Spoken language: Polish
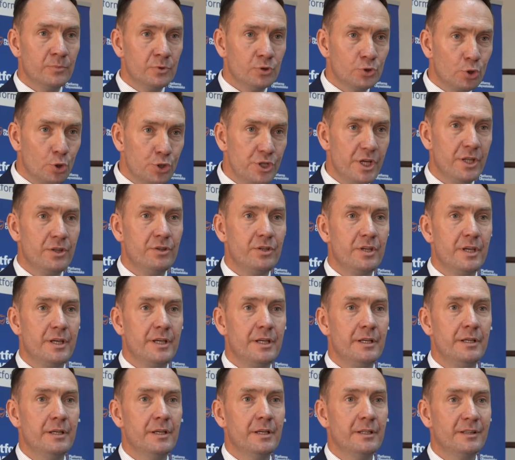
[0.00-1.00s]

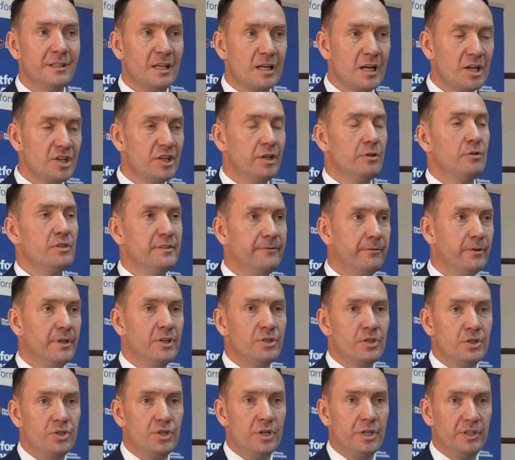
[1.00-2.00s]
codziennie narażają swoje
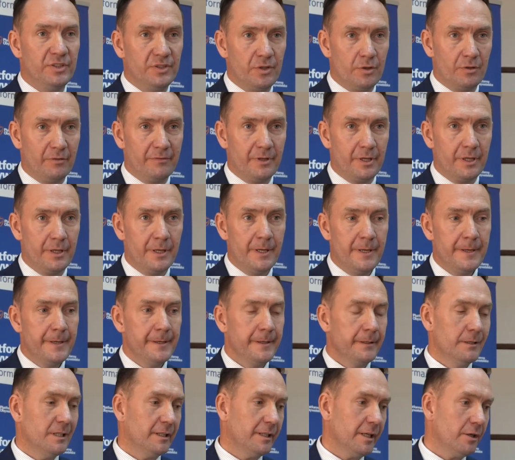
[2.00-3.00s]
życie i zdrowie.
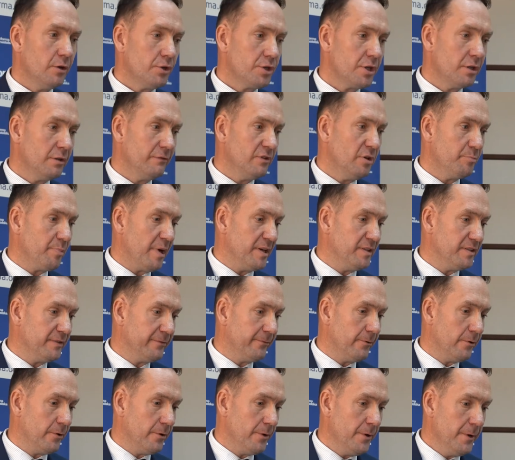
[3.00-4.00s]
Dlatego, Szanowni
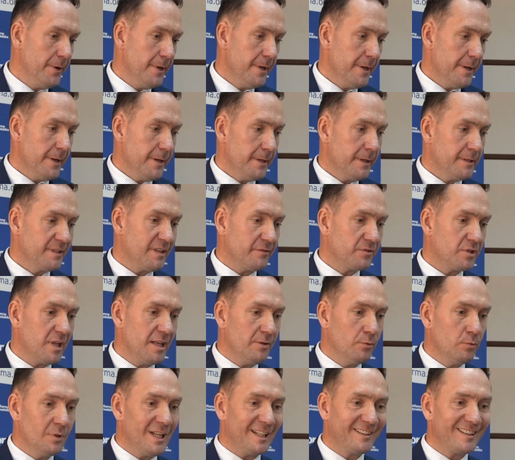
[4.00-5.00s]
Państwo, ze
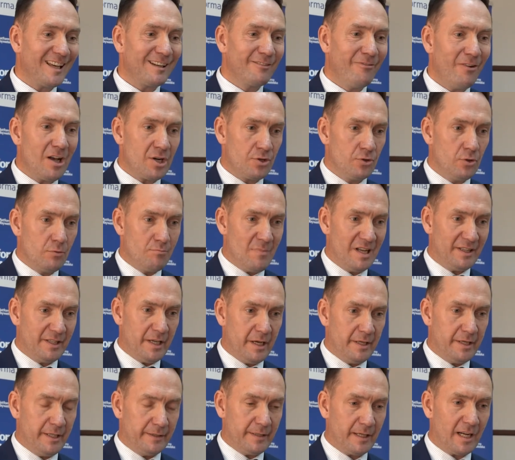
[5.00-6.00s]
względu na tak ważną
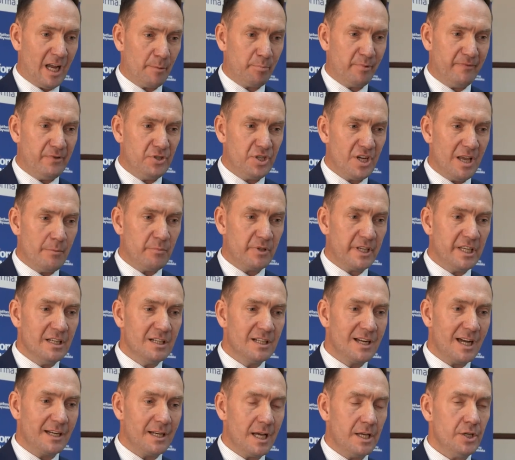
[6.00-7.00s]
materię. Tak jak powiedziałem,
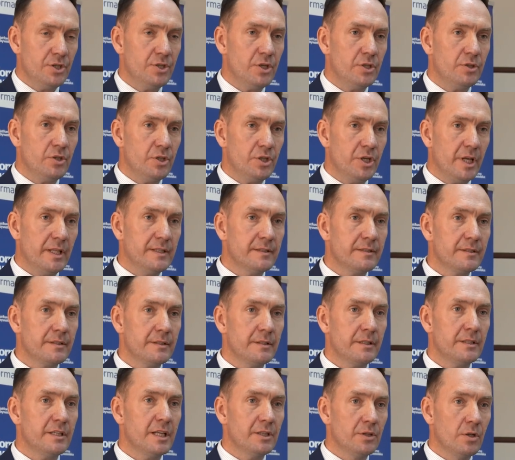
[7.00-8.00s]
kilkanaście
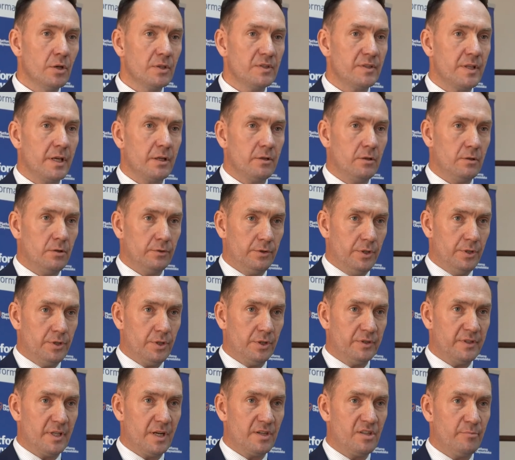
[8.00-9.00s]
tysięcy jednostek
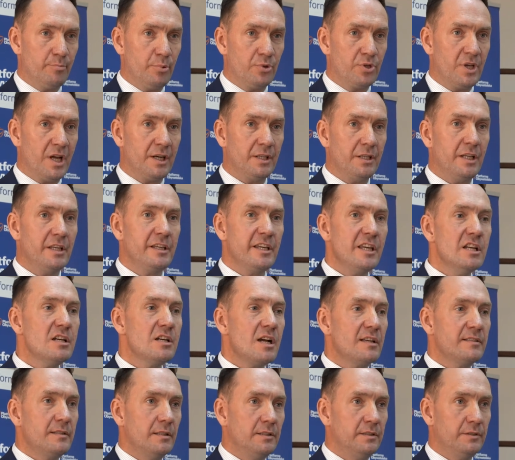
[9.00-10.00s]
ochotniczych straży pożarnej,
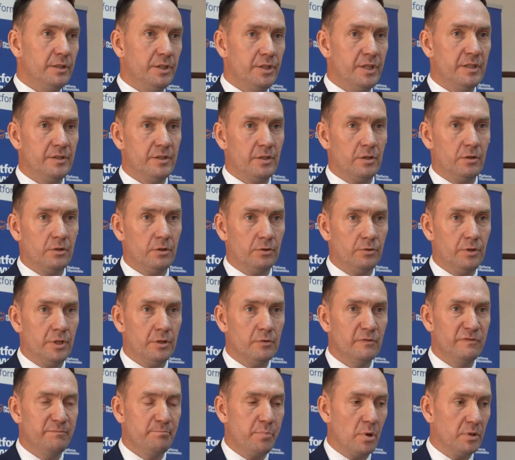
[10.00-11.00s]
kilkaset tysięcy
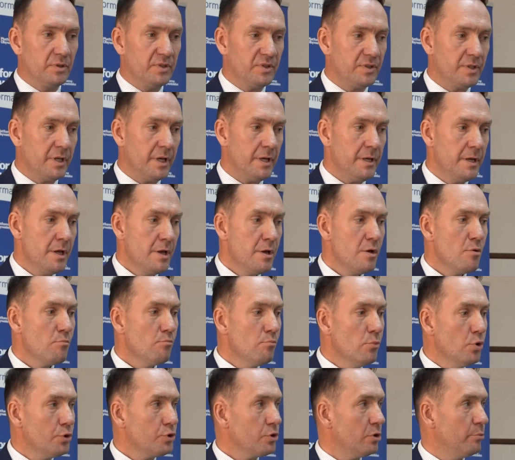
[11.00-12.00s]
ochotników w Polsce
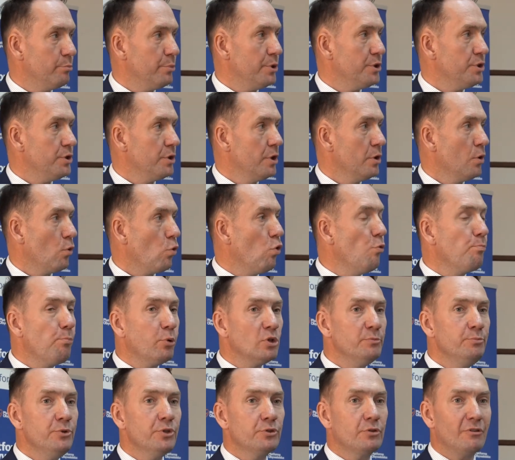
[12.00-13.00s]
muszą być
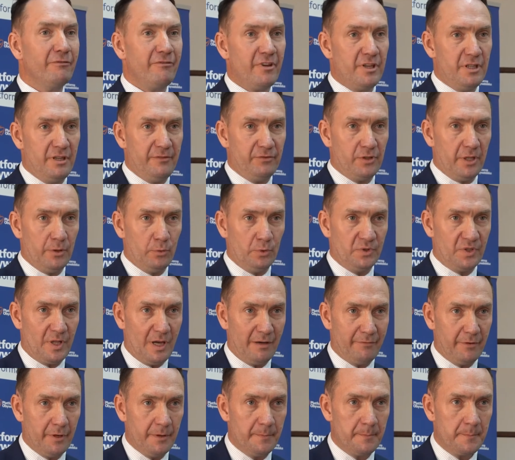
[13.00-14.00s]
upodmiotowieni w tej
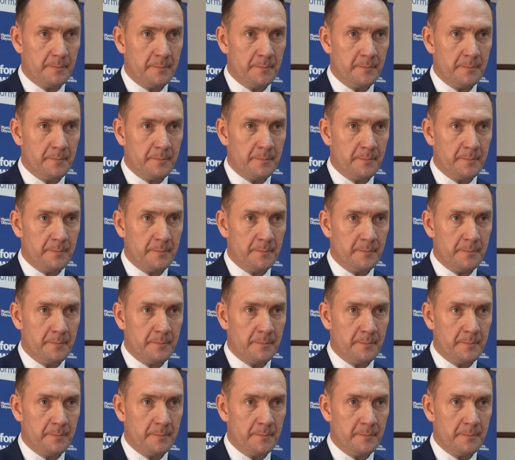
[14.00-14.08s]
ustawie.